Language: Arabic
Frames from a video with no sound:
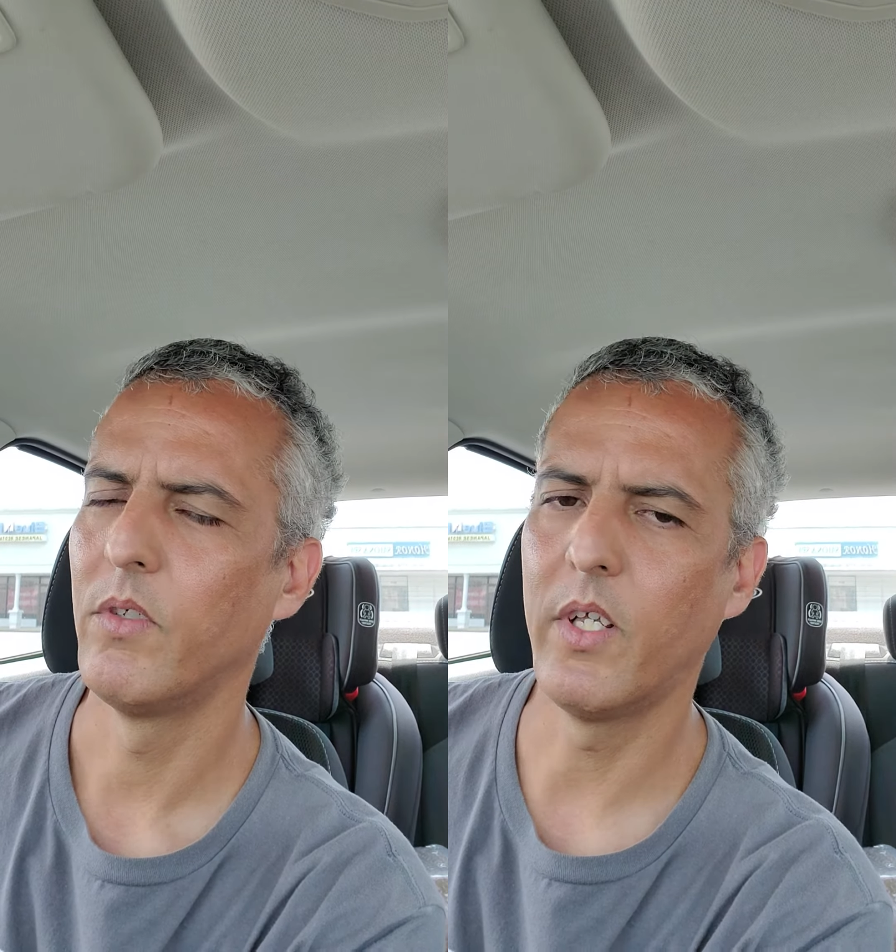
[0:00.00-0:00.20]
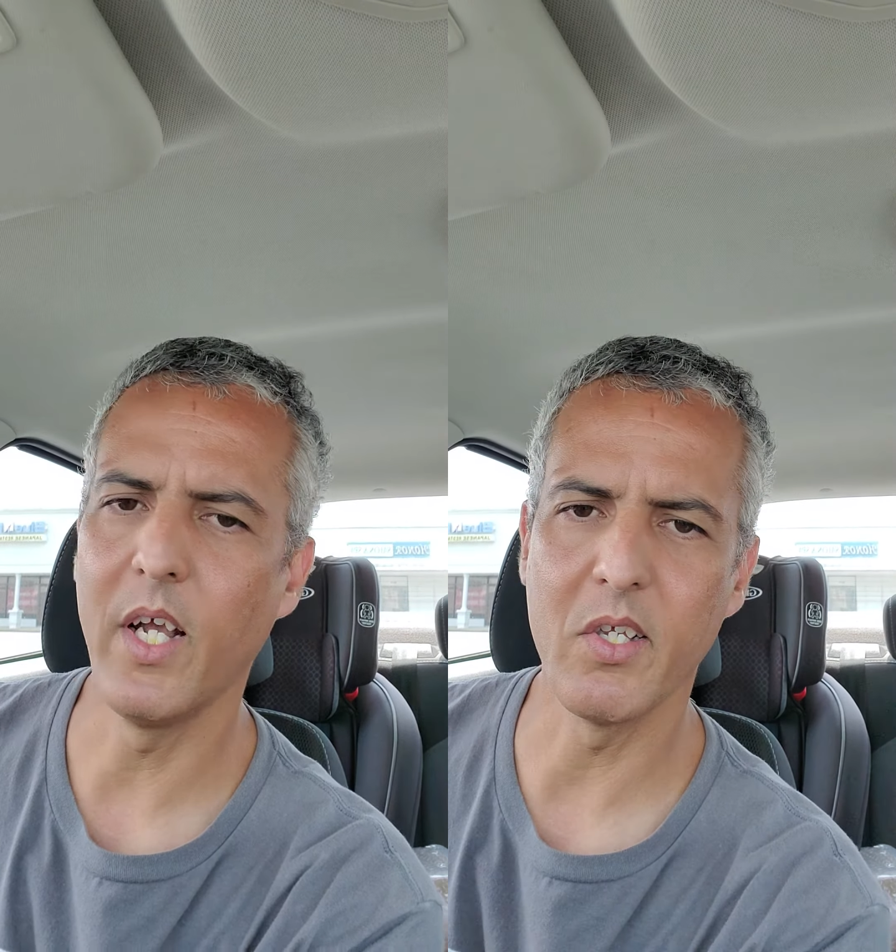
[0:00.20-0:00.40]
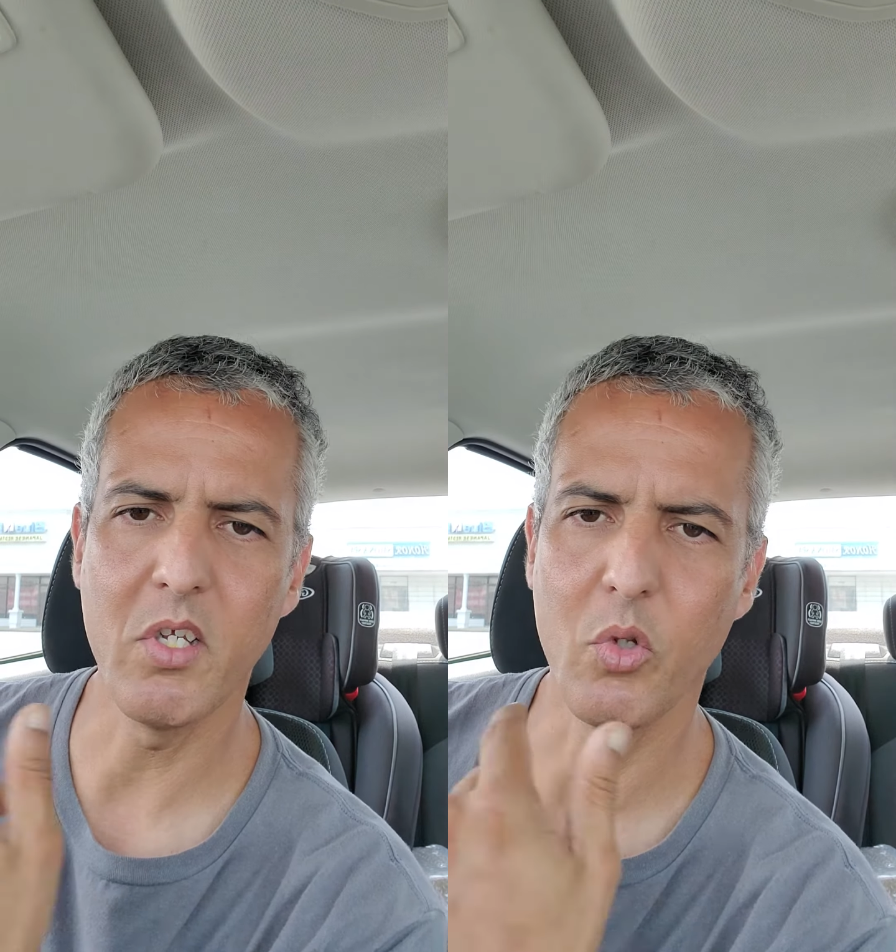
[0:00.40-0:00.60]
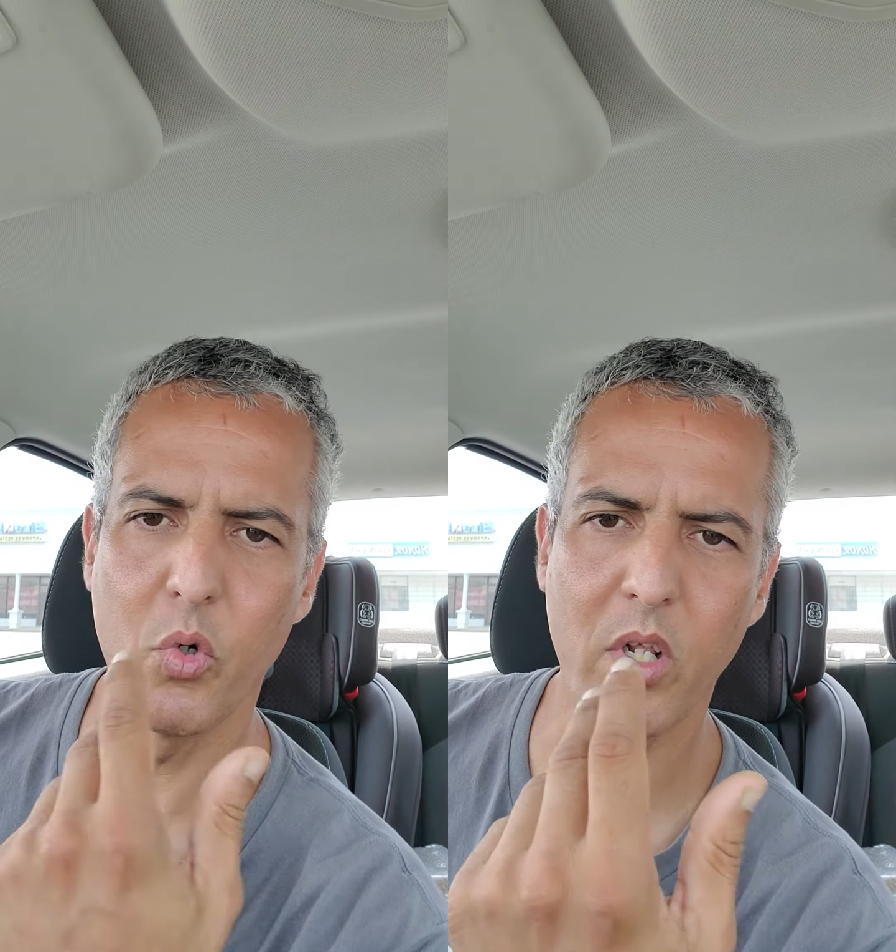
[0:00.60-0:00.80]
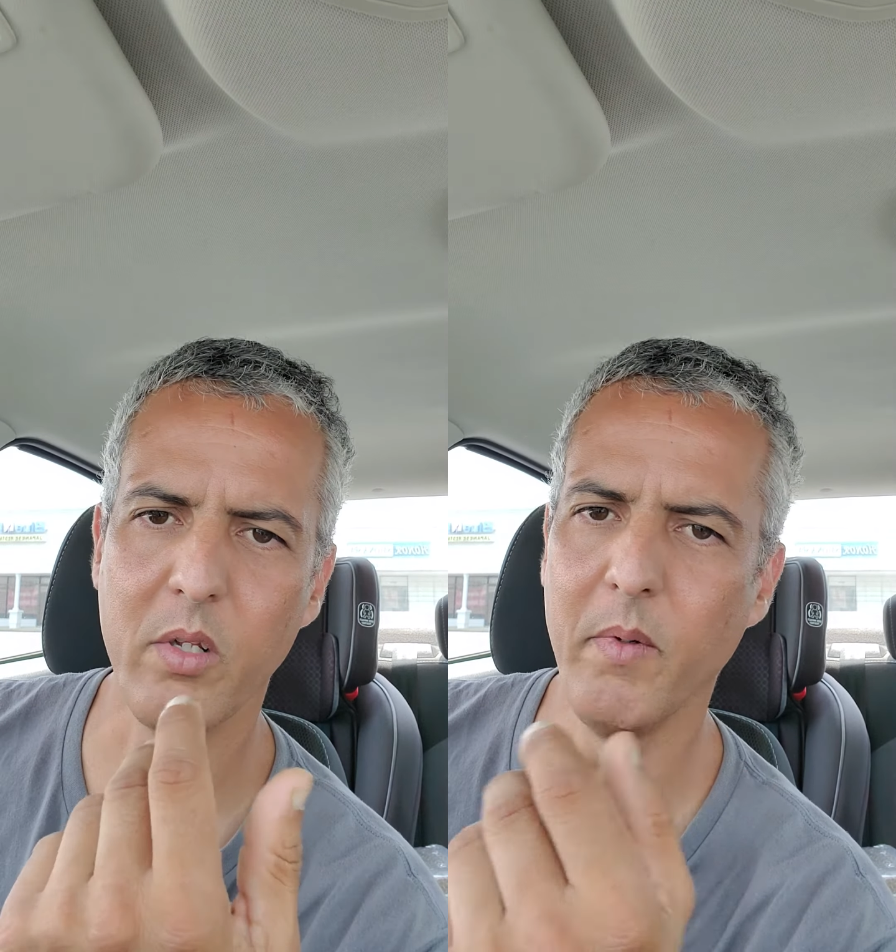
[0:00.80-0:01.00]
كيعصى
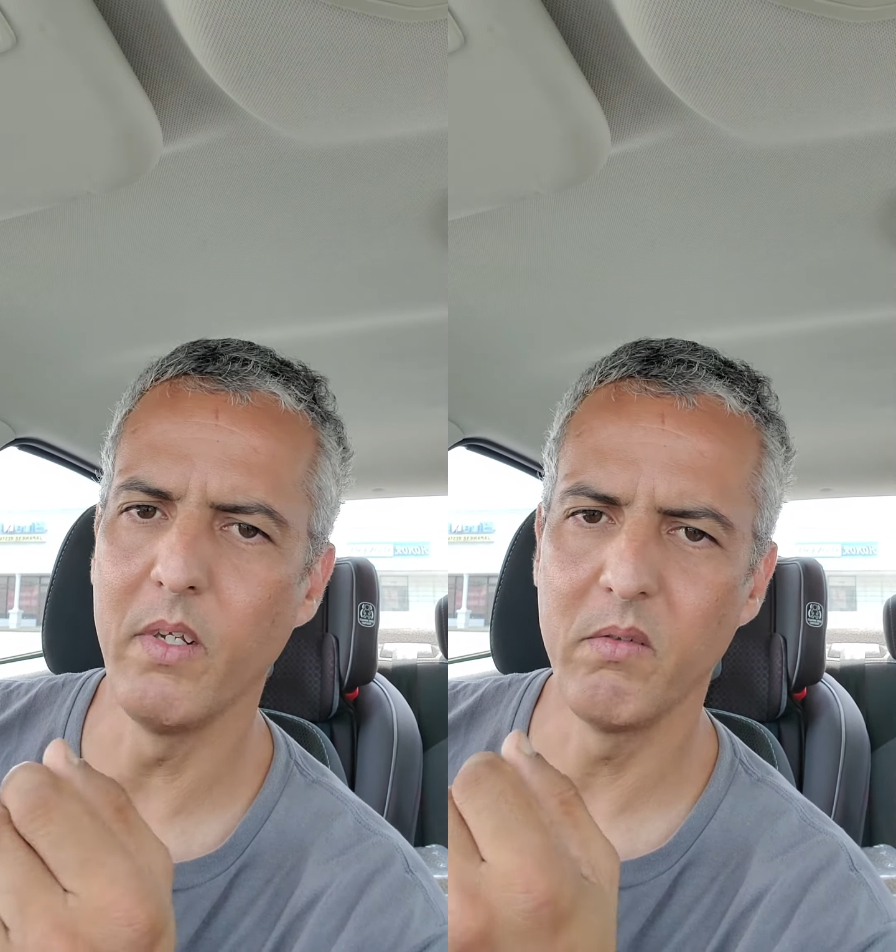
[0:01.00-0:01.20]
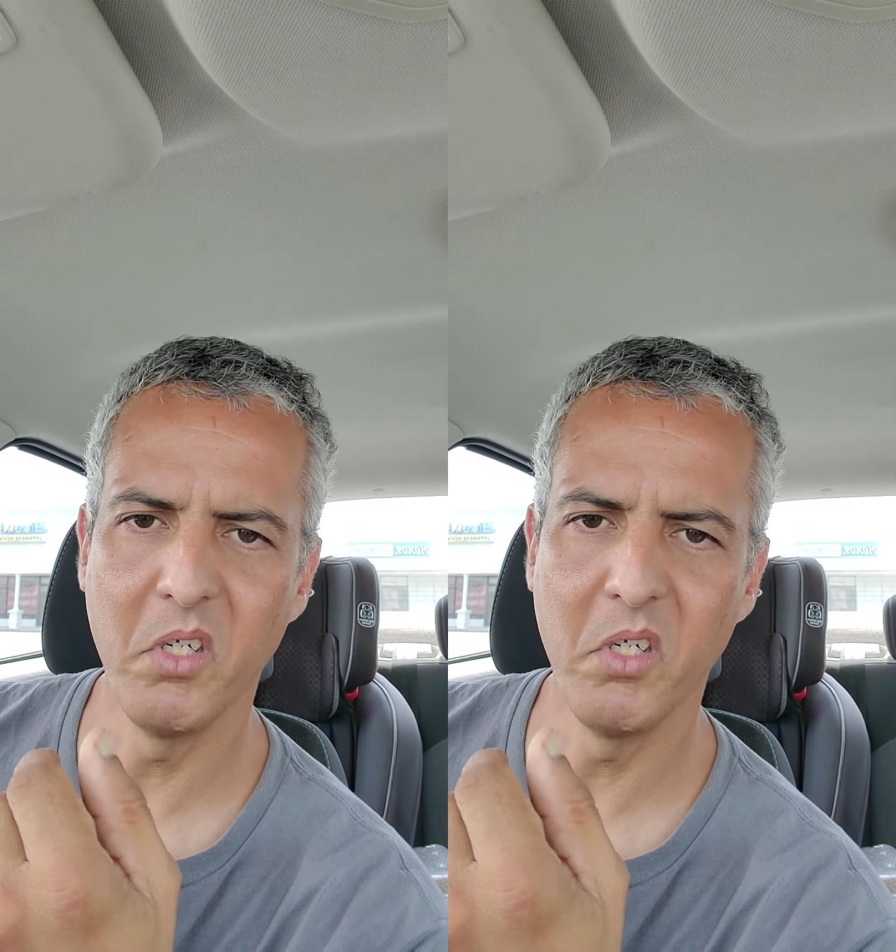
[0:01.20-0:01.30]
دور دمح